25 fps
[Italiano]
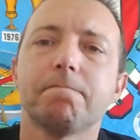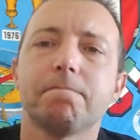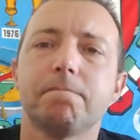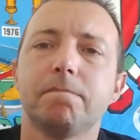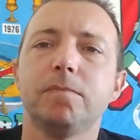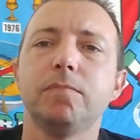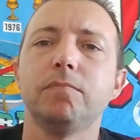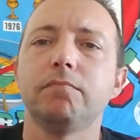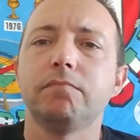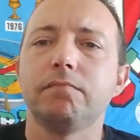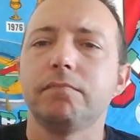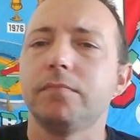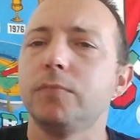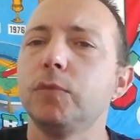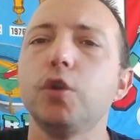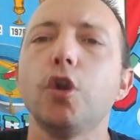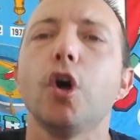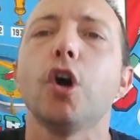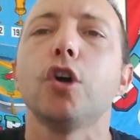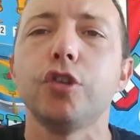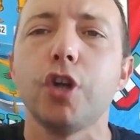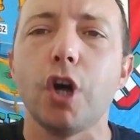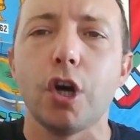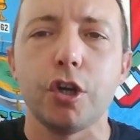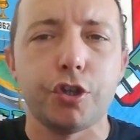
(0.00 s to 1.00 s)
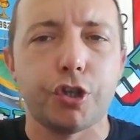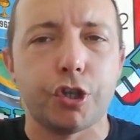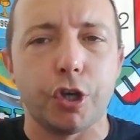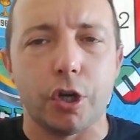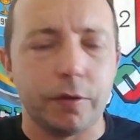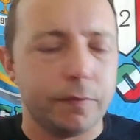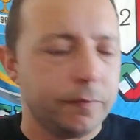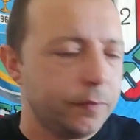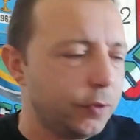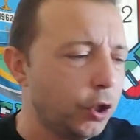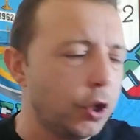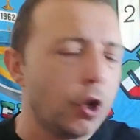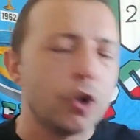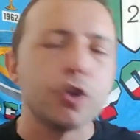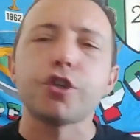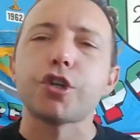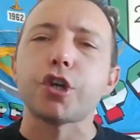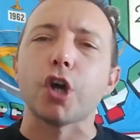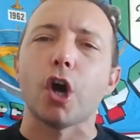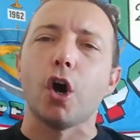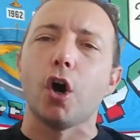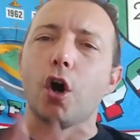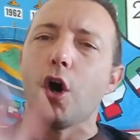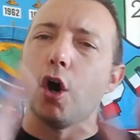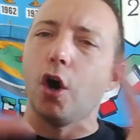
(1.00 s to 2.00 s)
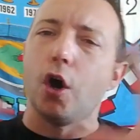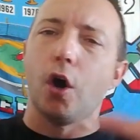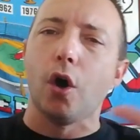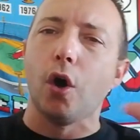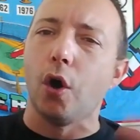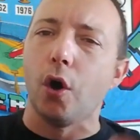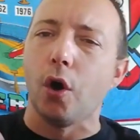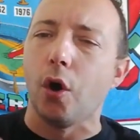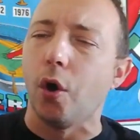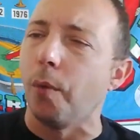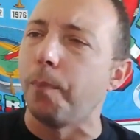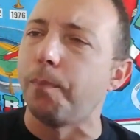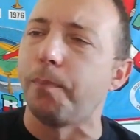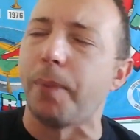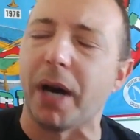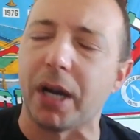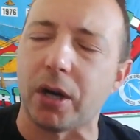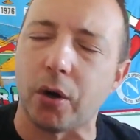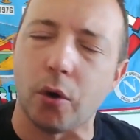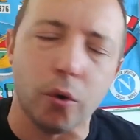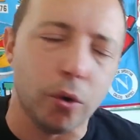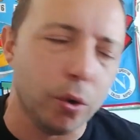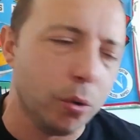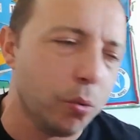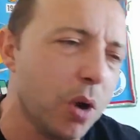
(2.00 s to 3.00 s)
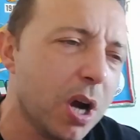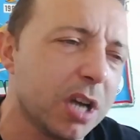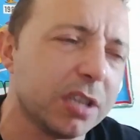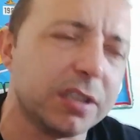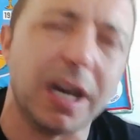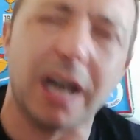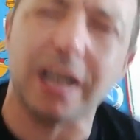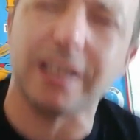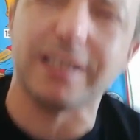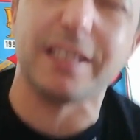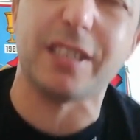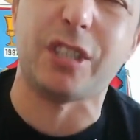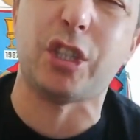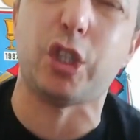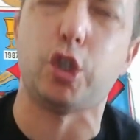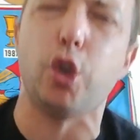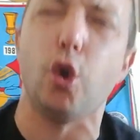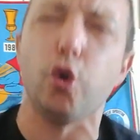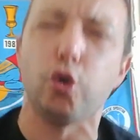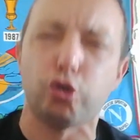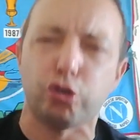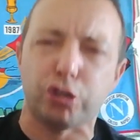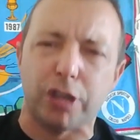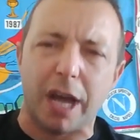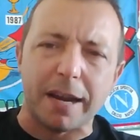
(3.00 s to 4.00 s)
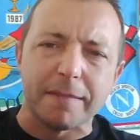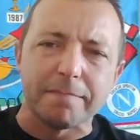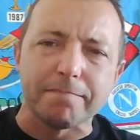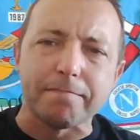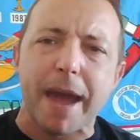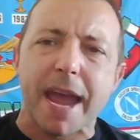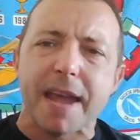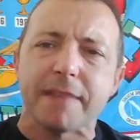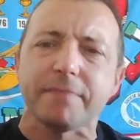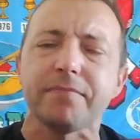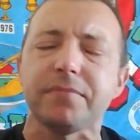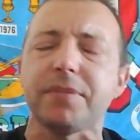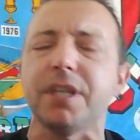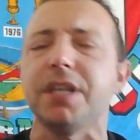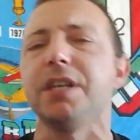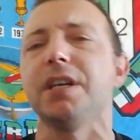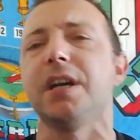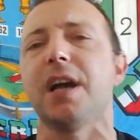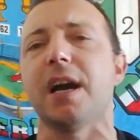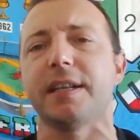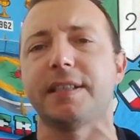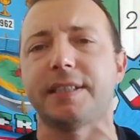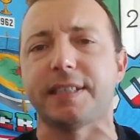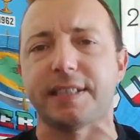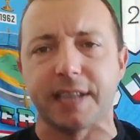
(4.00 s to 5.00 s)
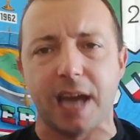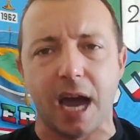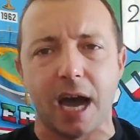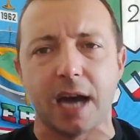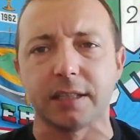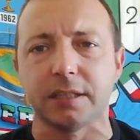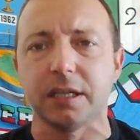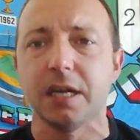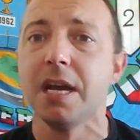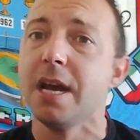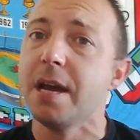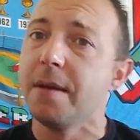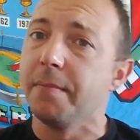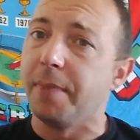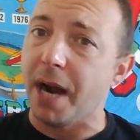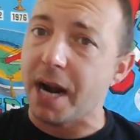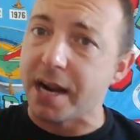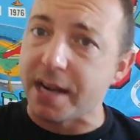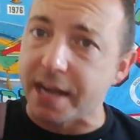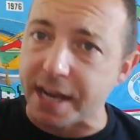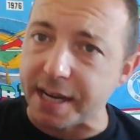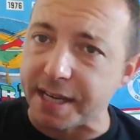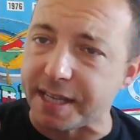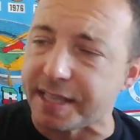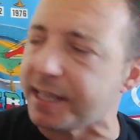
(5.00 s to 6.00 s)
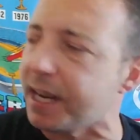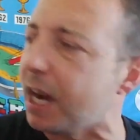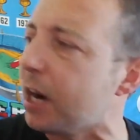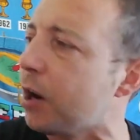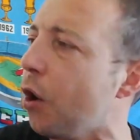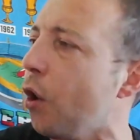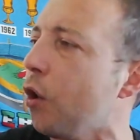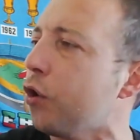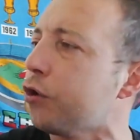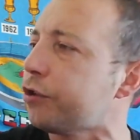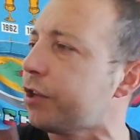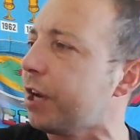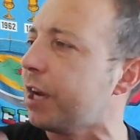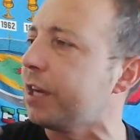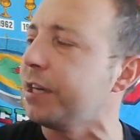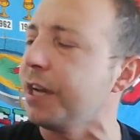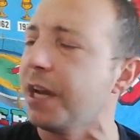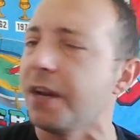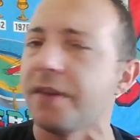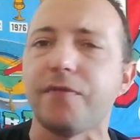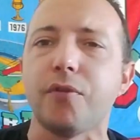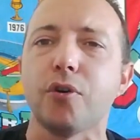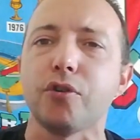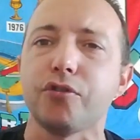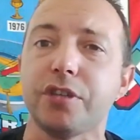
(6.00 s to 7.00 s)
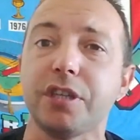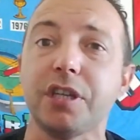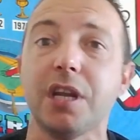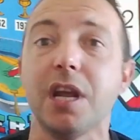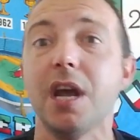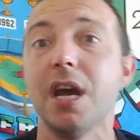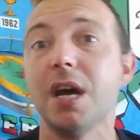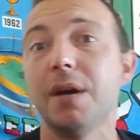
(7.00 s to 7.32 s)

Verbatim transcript: Non, non, c'ho, non c'ho parole, guardate, sto talmente incazzato perché questa cosa, è nervosa.